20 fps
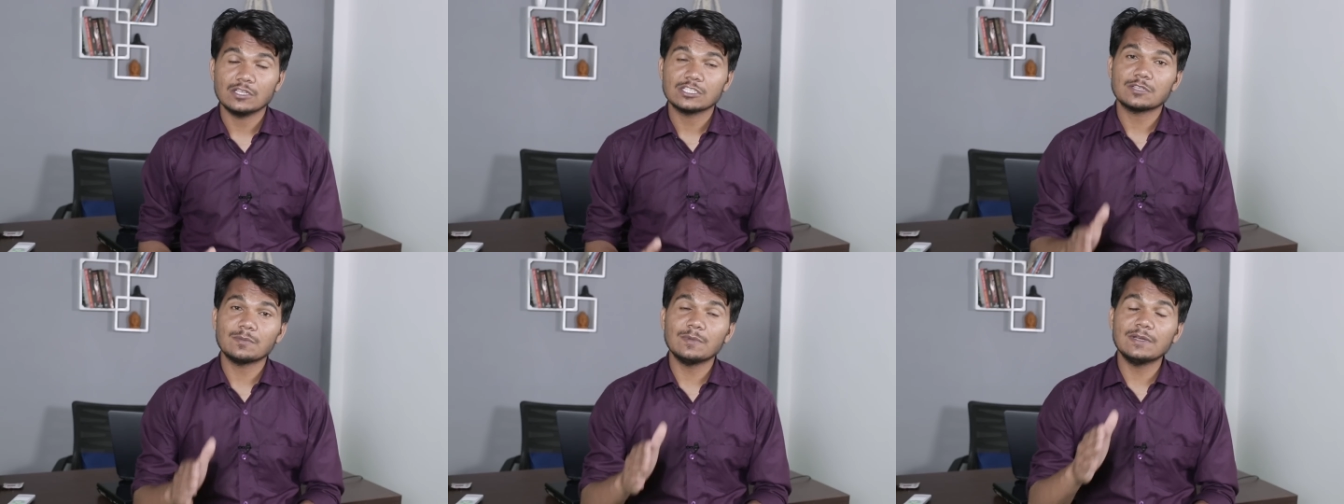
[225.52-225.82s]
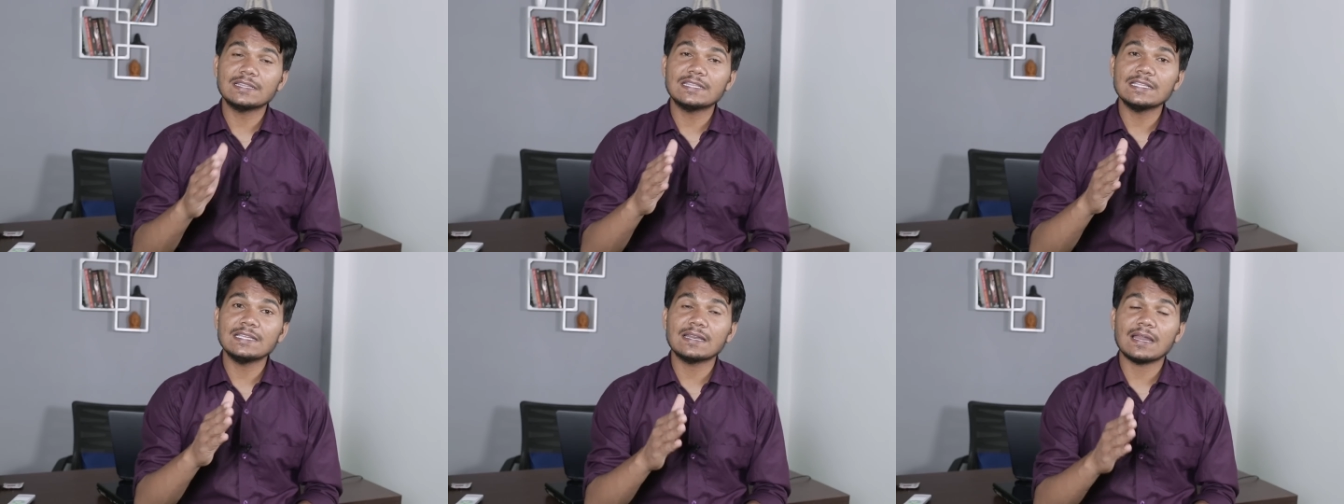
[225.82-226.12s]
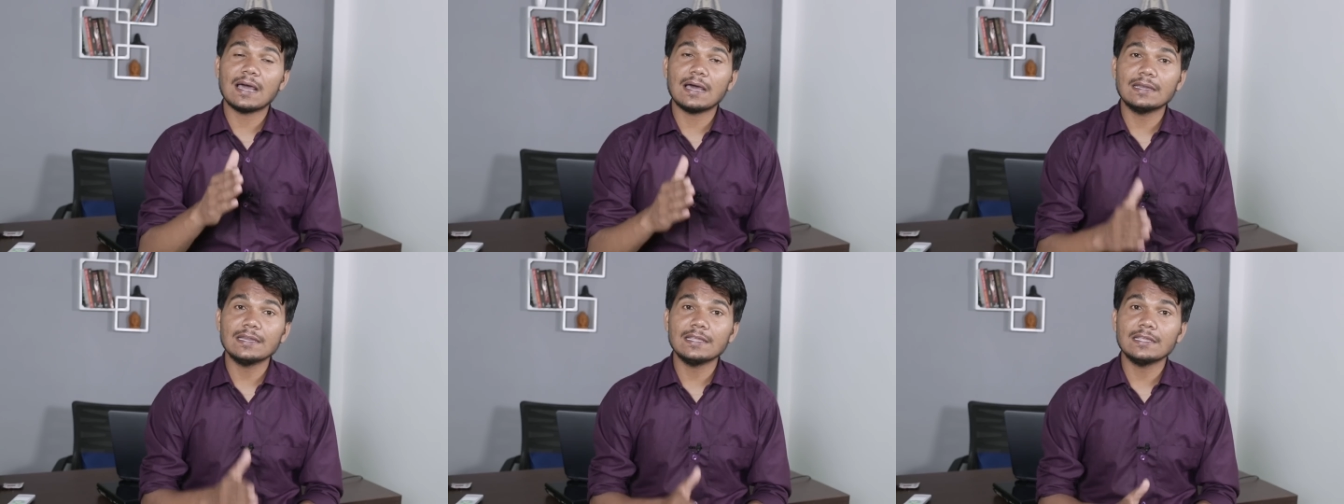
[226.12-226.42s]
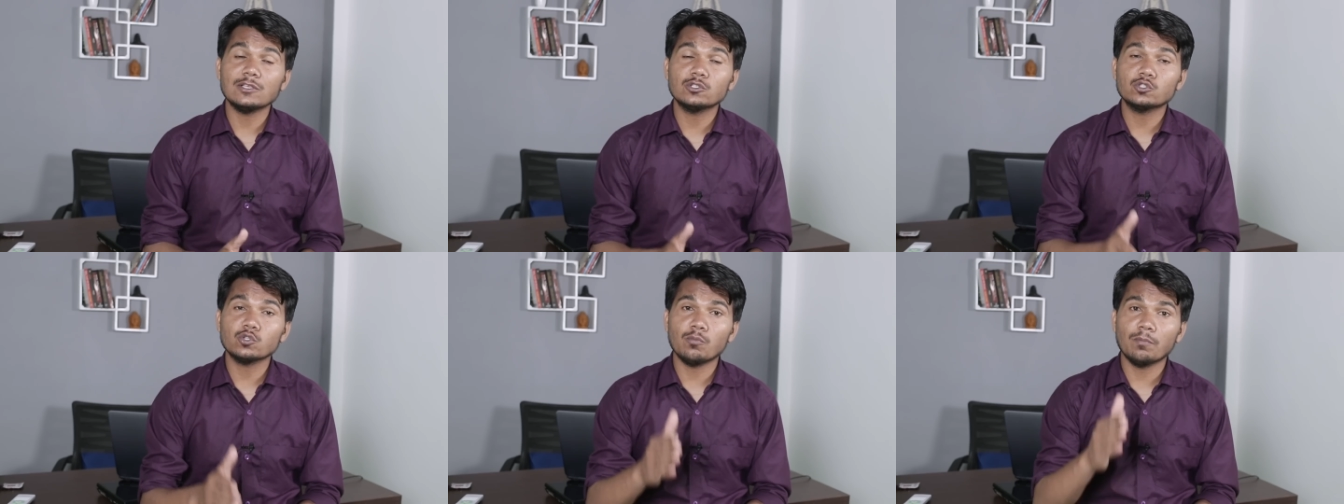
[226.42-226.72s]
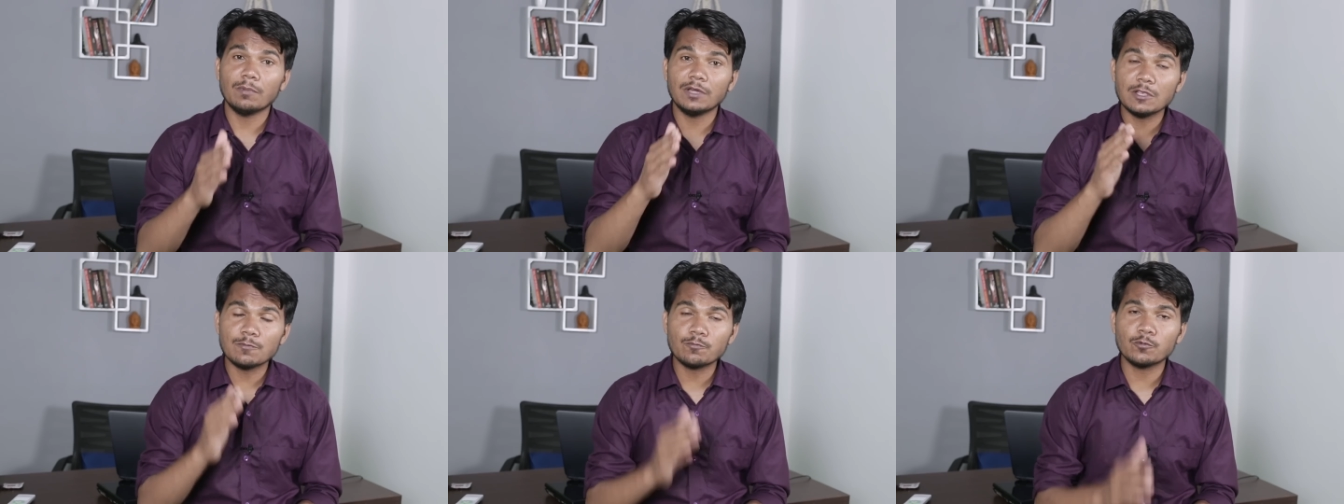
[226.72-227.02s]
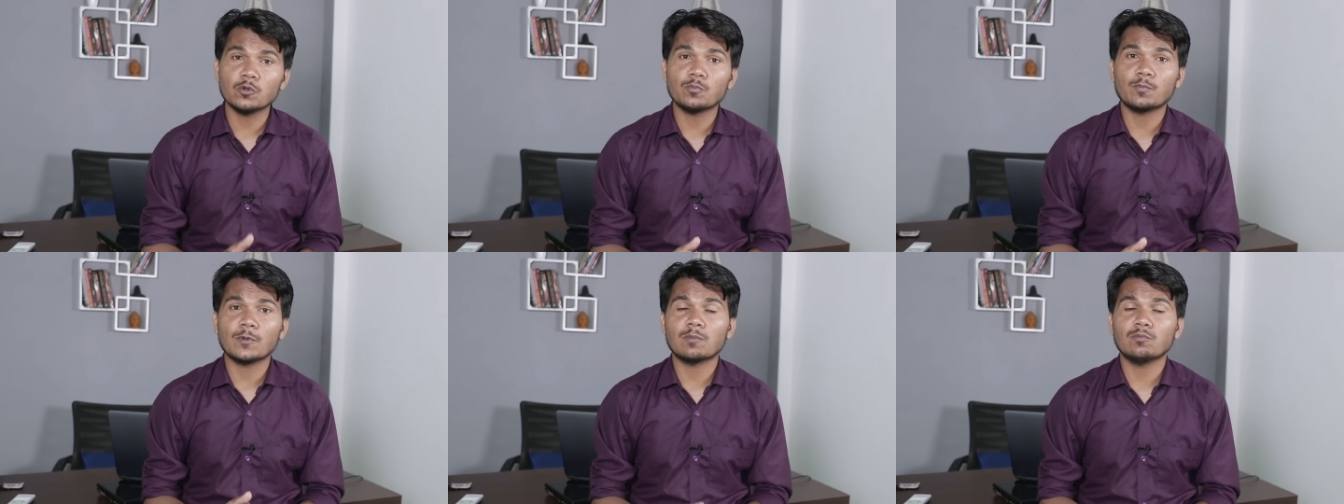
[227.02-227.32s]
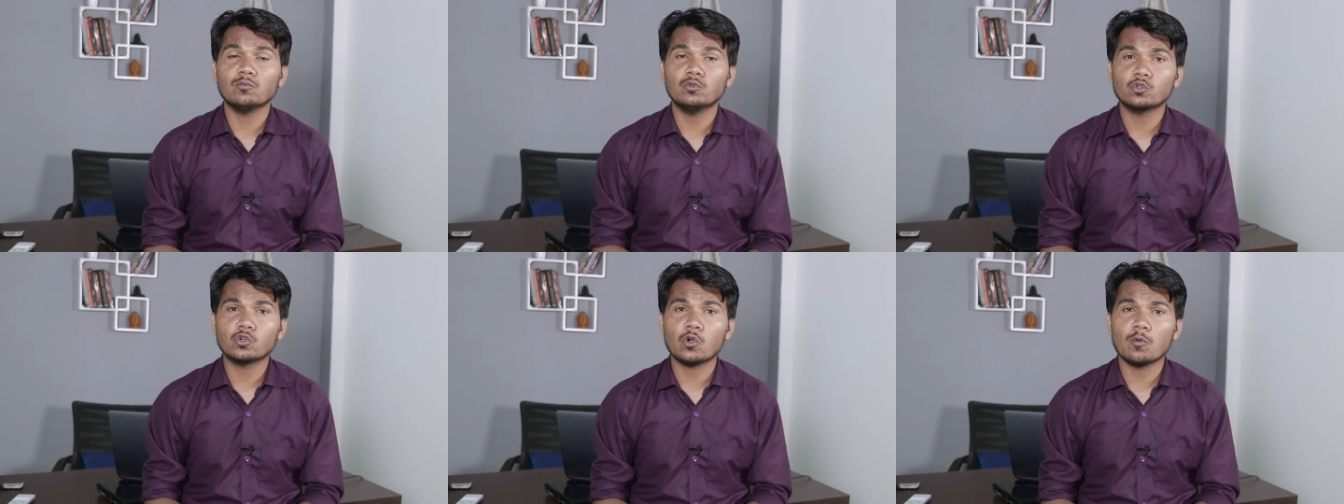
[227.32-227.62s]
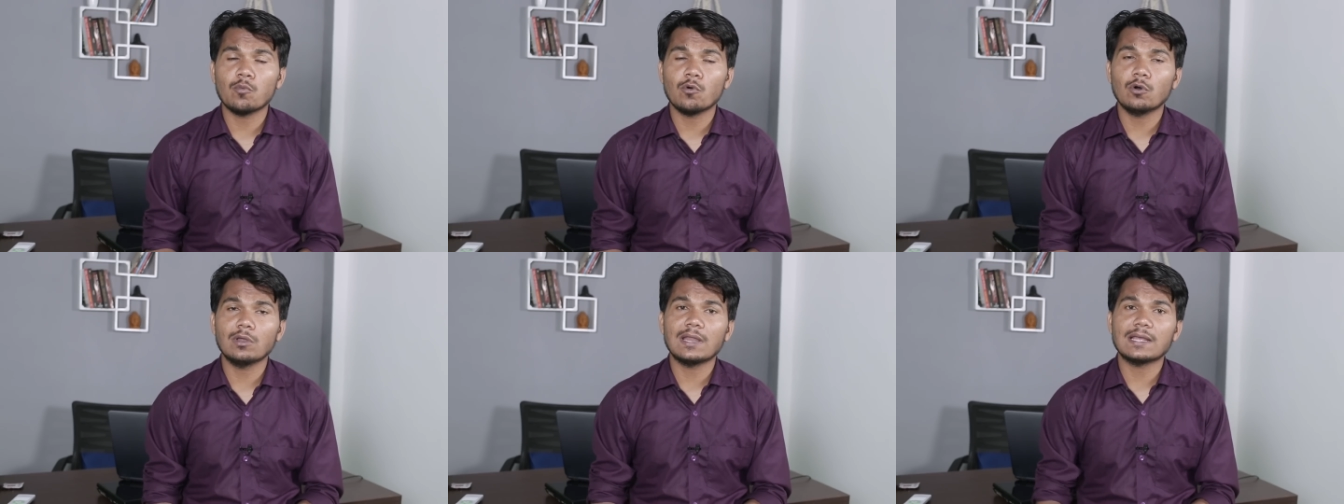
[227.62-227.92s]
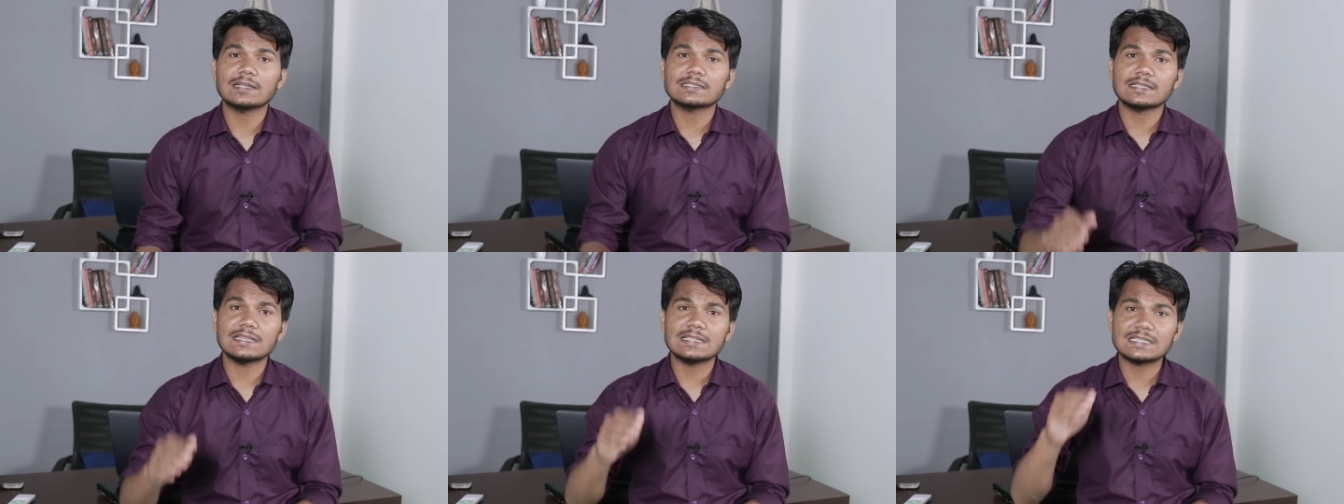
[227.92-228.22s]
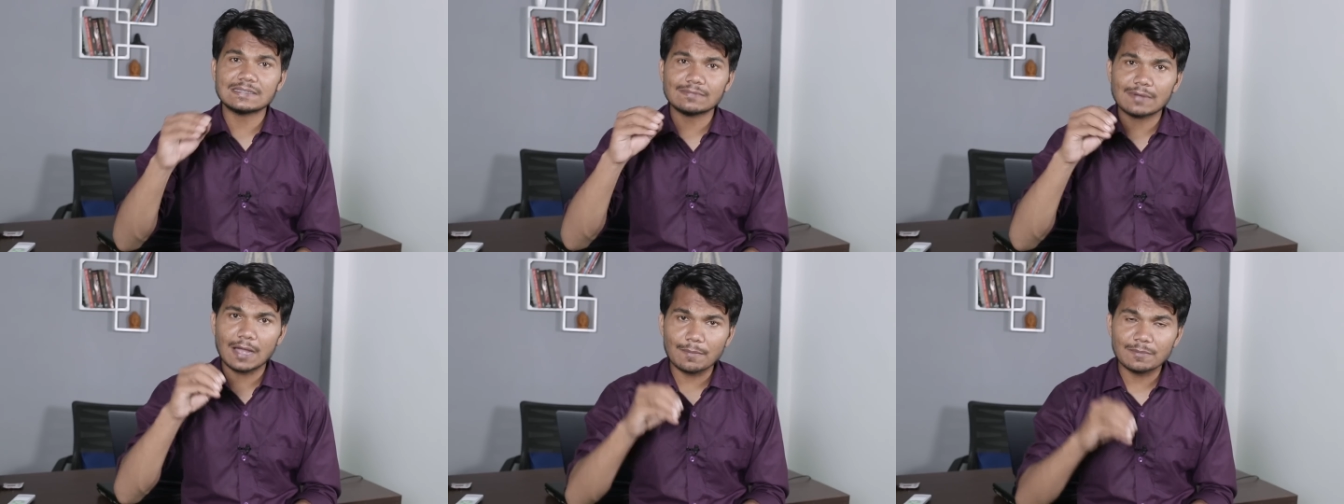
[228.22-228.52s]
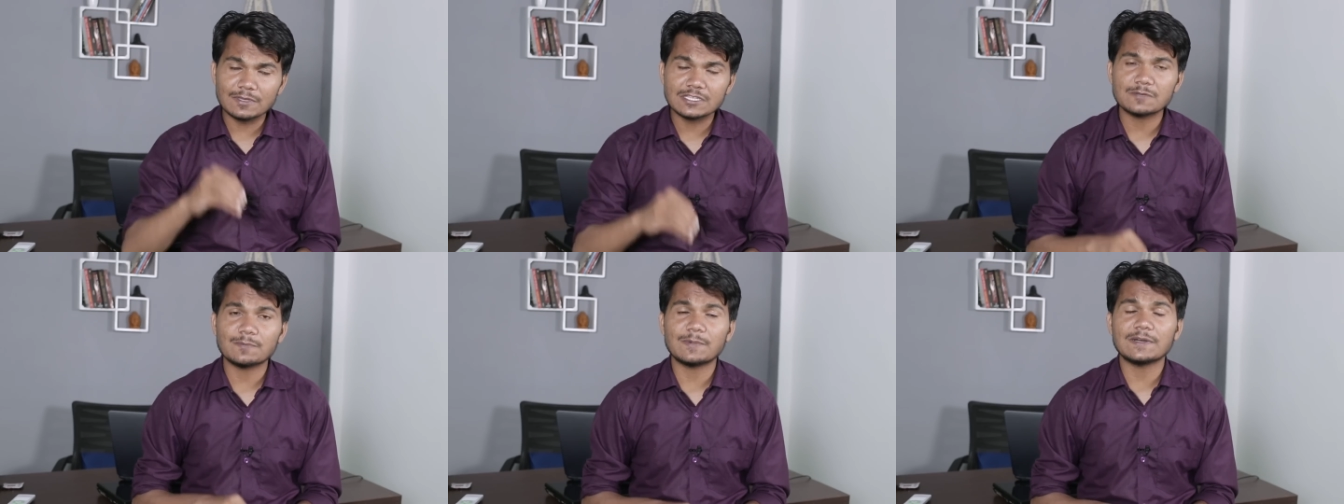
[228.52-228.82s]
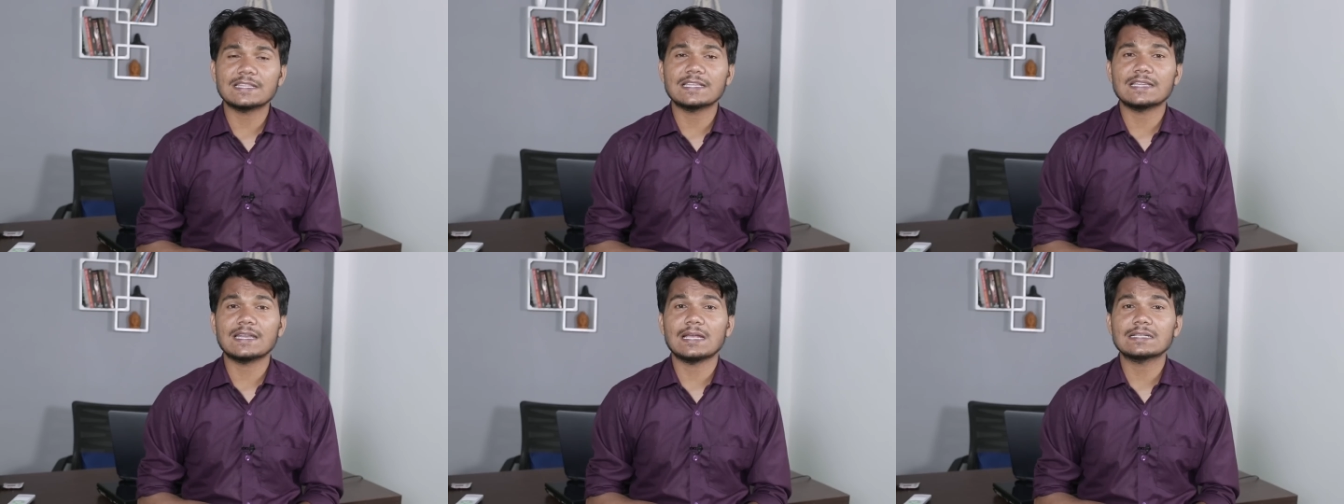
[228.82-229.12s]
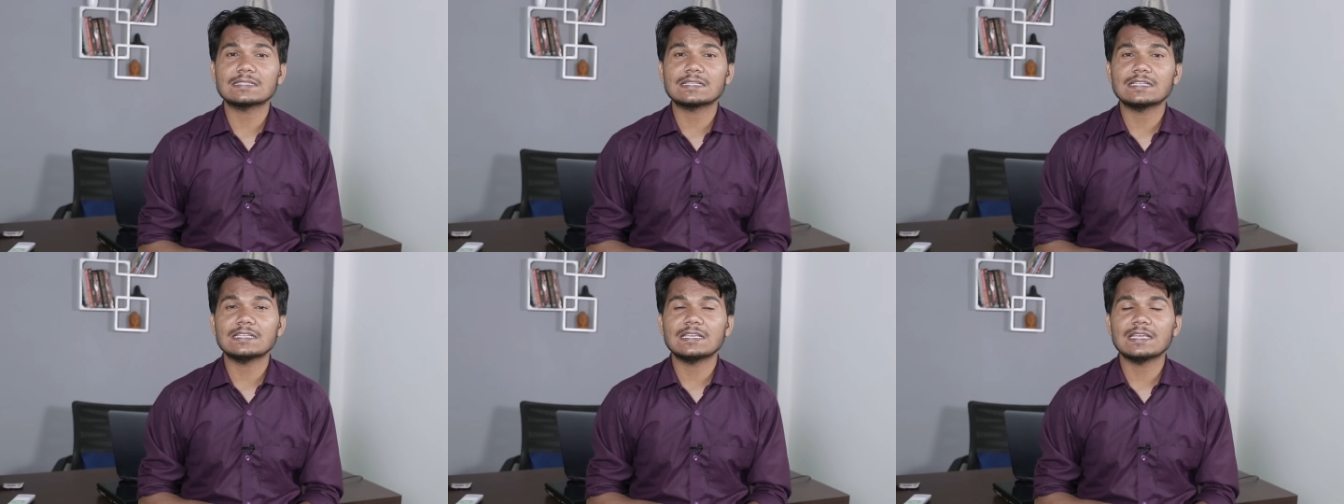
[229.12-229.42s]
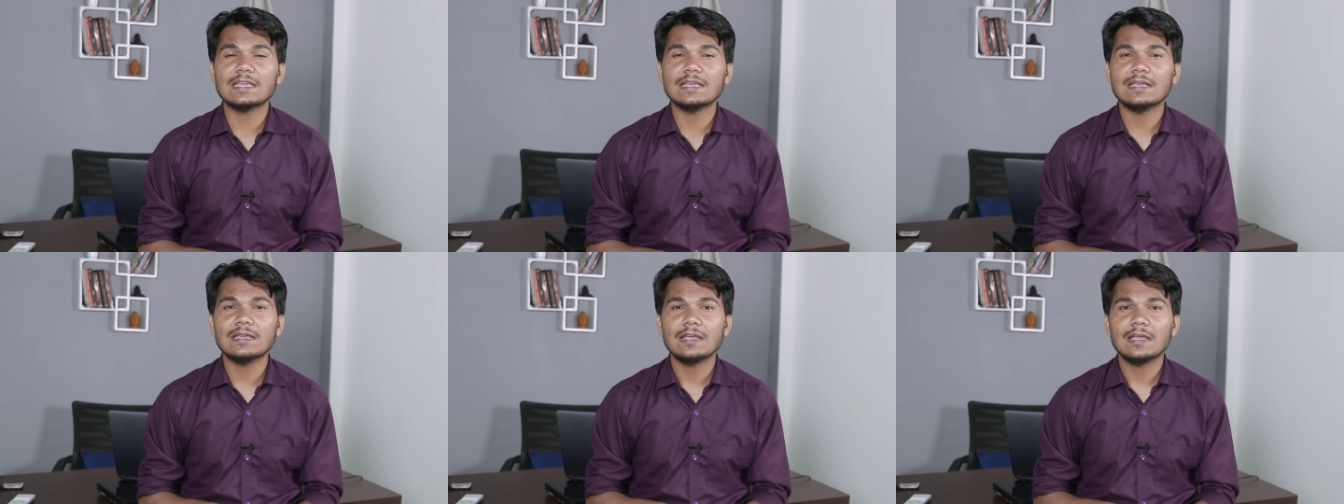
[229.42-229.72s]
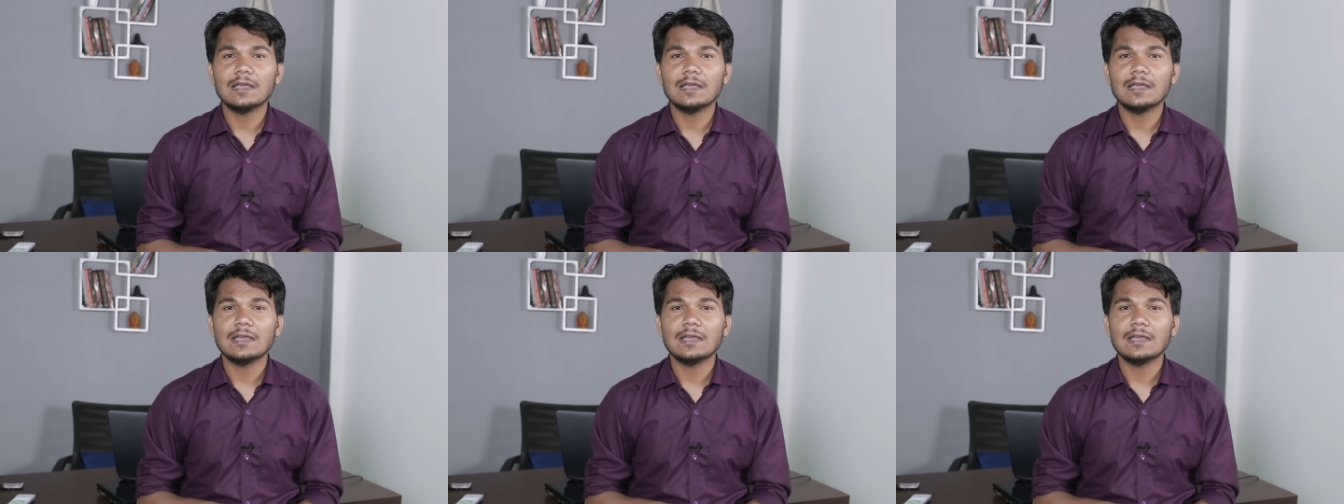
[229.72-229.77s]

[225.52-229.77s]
स्मृति ईरानी जो मणिपुर पर उनको बोलना चाहिए जवाब इस पर देना चाहिए